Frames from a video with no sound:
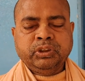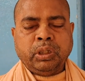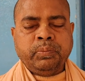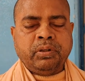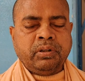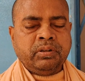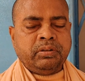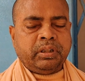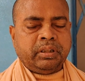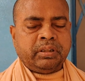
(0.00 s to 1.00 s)
জন্মগ্রহণ
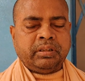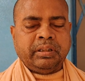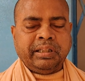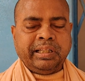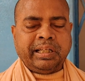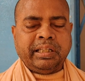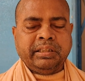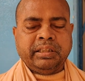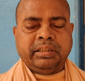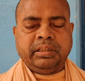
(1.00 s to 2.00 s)
করে এখান
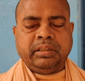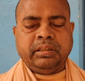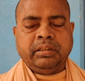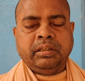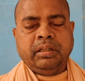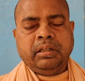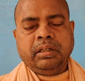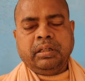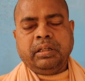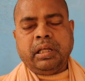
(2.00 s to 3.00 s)
থেকে তিনি
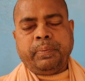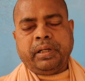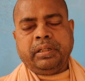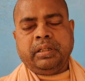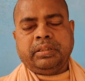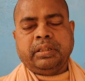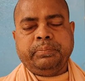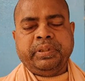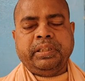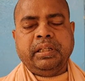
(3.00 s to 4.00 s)
নেপালে
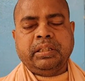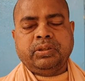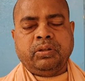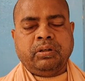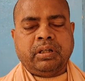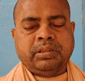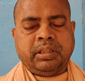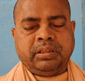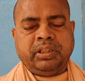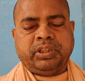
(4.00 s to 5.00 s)
সেই মিথিলা জনক
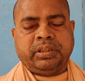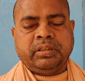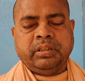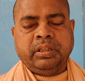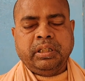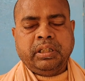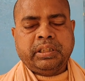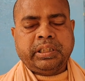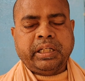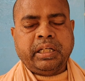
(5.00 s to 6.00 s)
রাজার দেশ
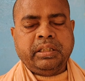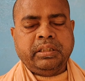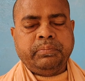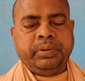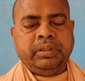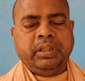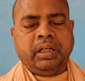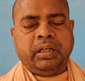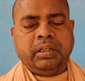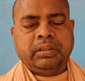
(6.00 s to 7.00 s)
সেখানে থেকে
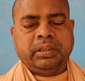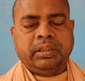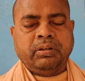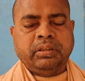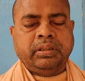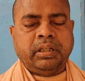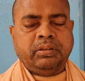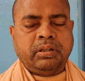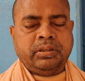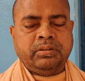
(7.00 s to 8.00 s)
বিদ্যা শিক্ষা
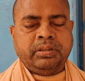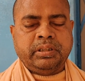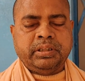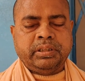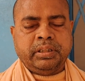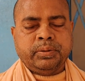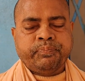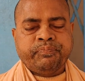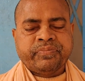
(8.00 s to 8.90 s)
অধ্যয়ন করার জন্য গিয়েছিলেন